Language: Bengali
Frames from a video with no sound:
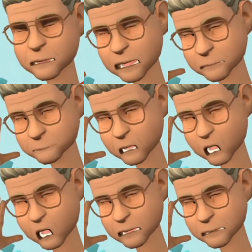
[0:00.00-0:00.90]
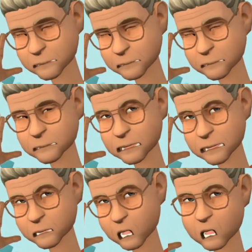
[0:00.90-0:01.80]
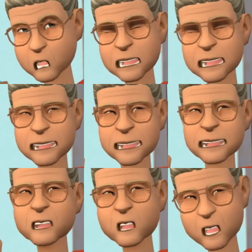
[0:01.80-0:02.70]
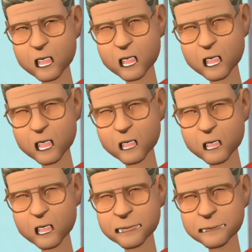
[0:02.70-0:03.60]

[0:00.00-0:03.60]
যাই হোক তা তোর বেটার বউটা কই দেখতেছি না যে